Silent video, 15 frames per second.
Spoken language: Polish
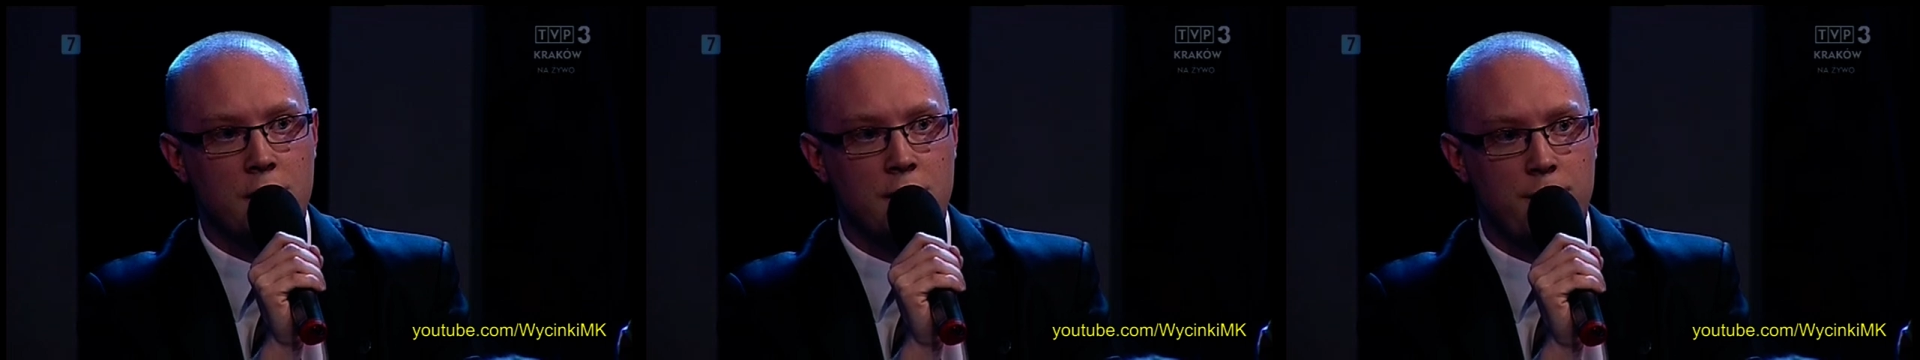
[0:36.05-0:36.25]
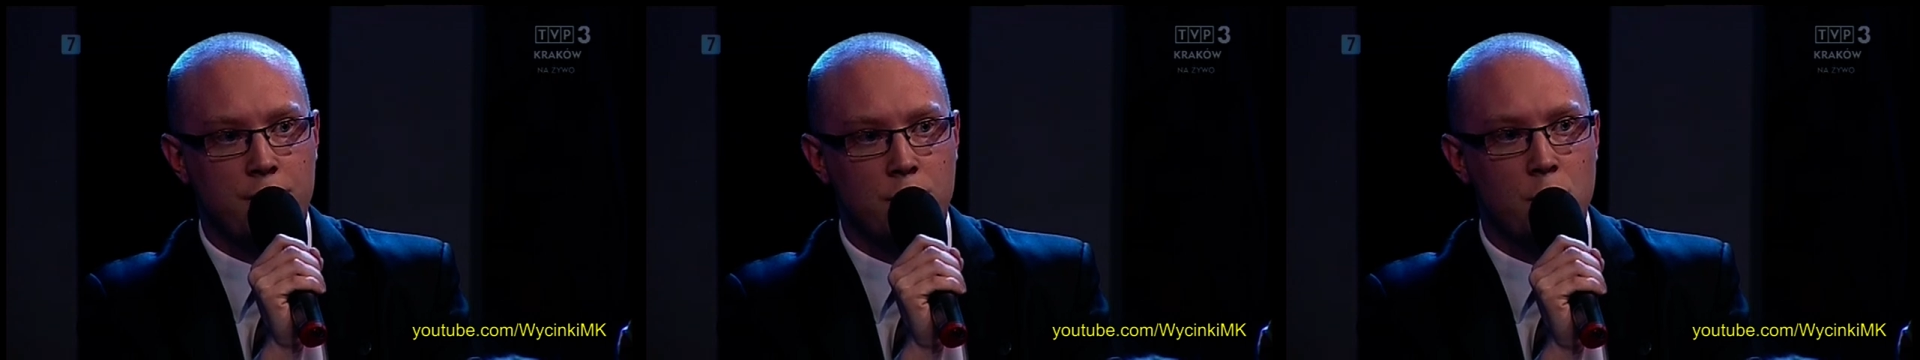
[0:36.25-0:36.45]

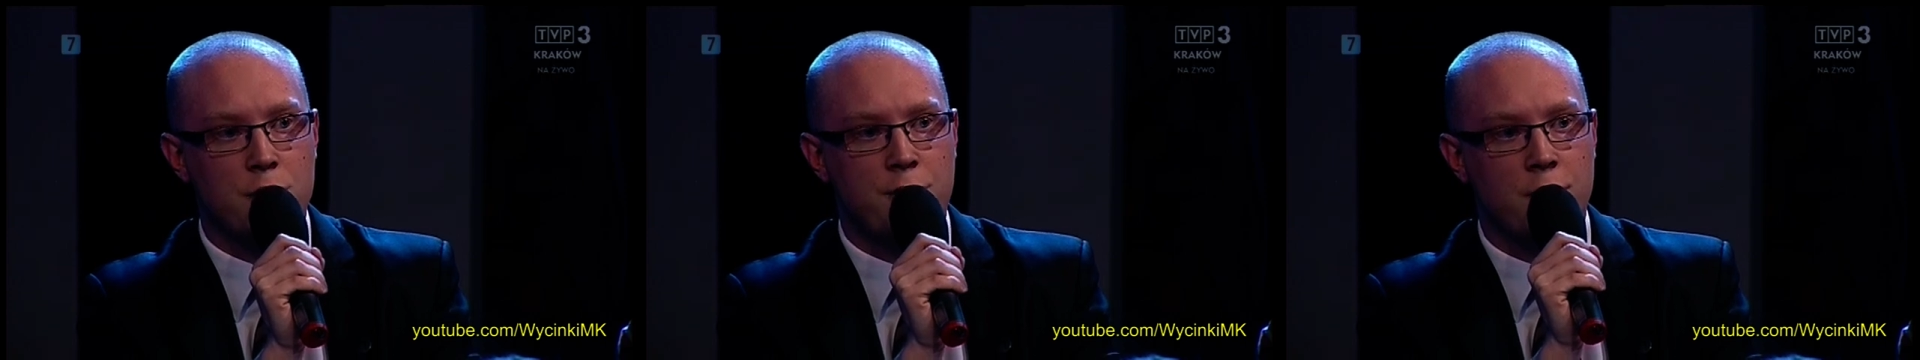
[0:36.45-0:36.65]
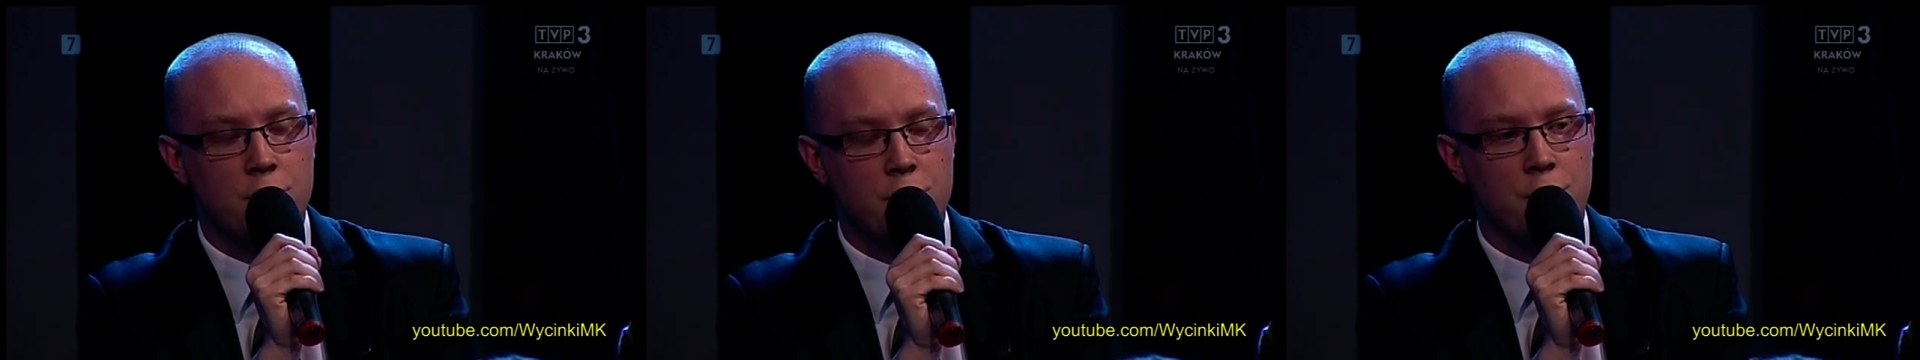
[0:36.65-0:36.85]
spowodują
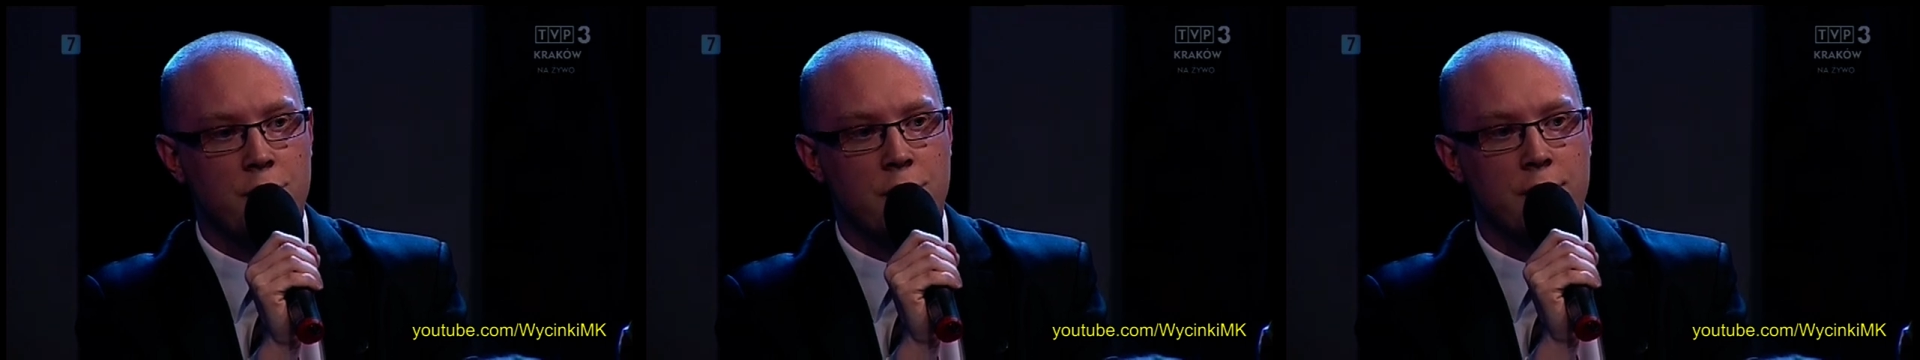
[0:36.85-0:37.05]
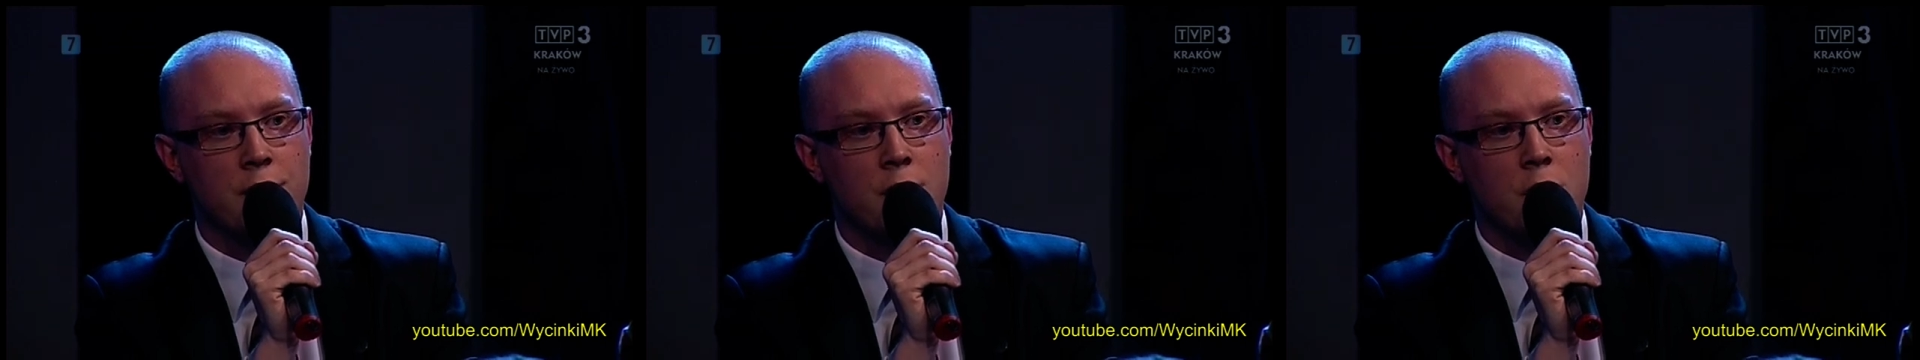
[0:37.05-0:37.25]

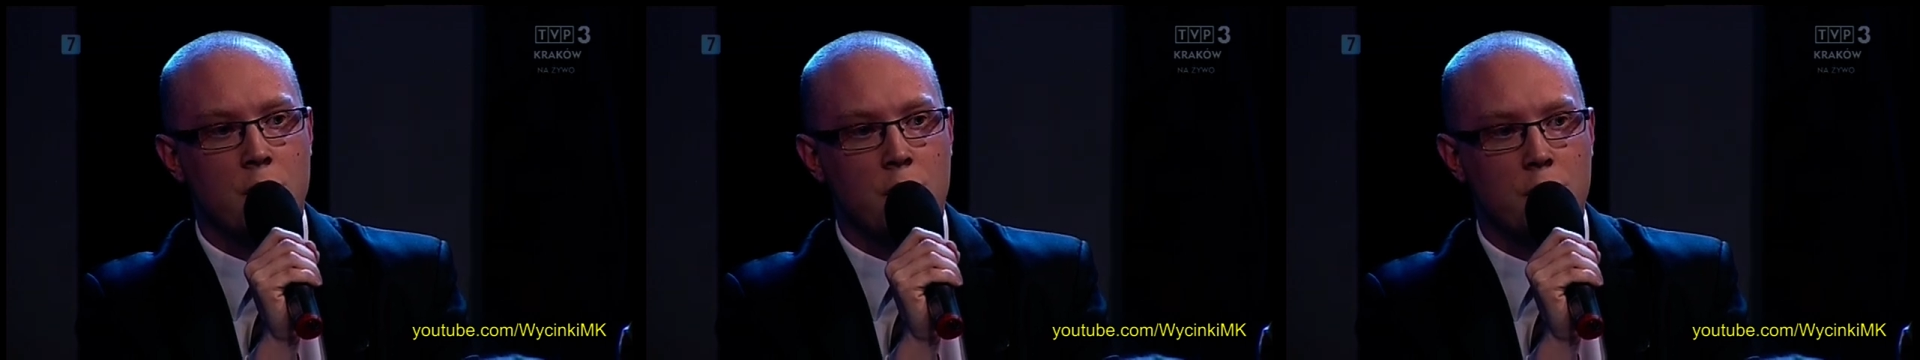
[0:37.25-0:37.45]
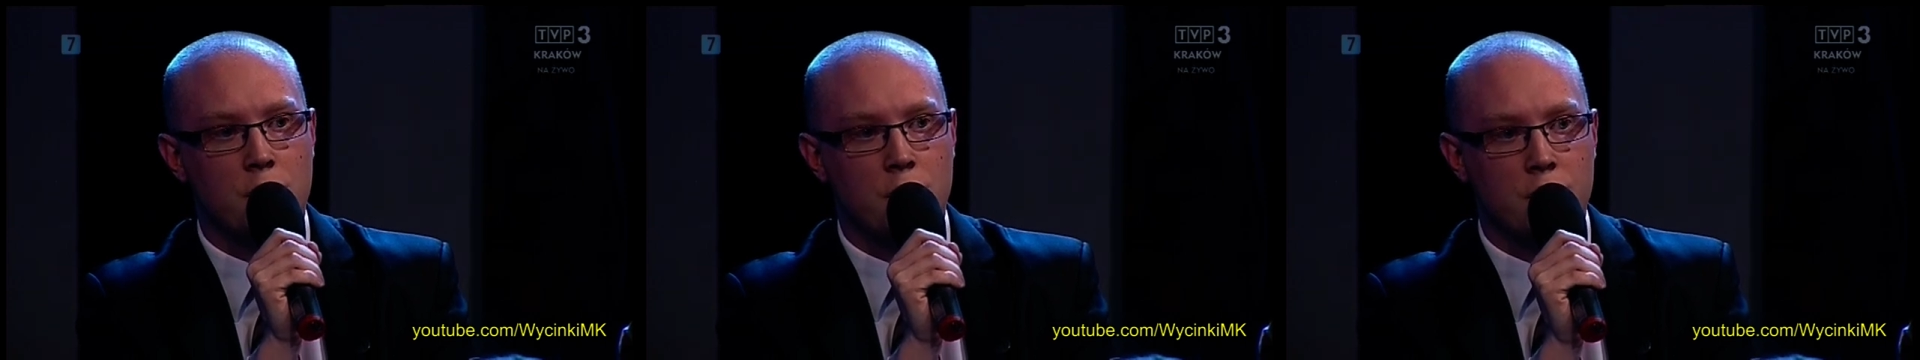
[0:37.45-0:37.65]
zwiększenie
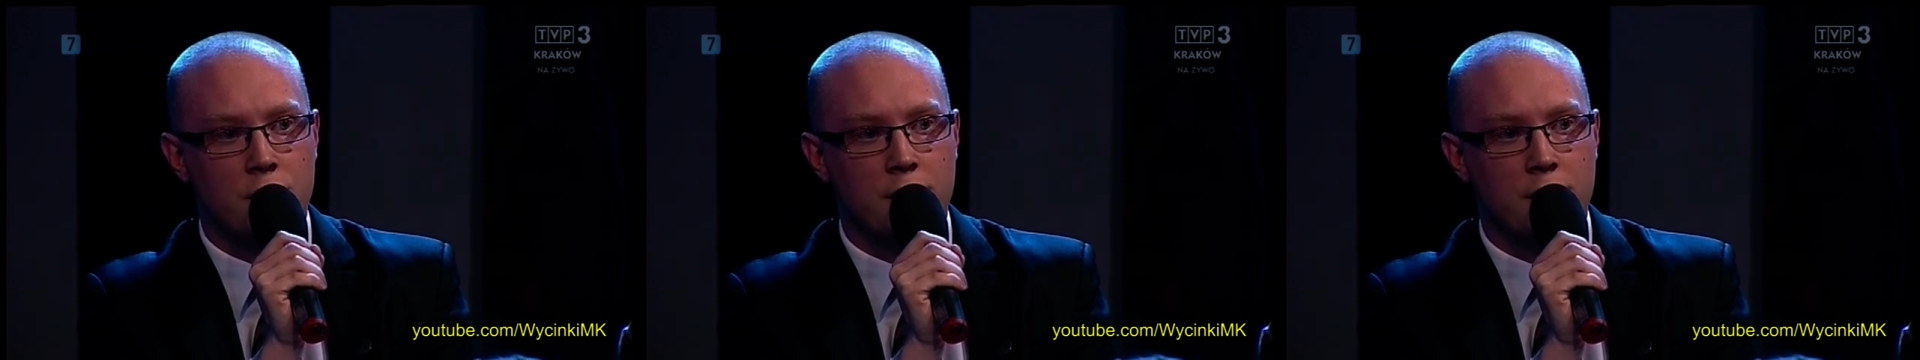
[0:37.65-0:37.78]
y,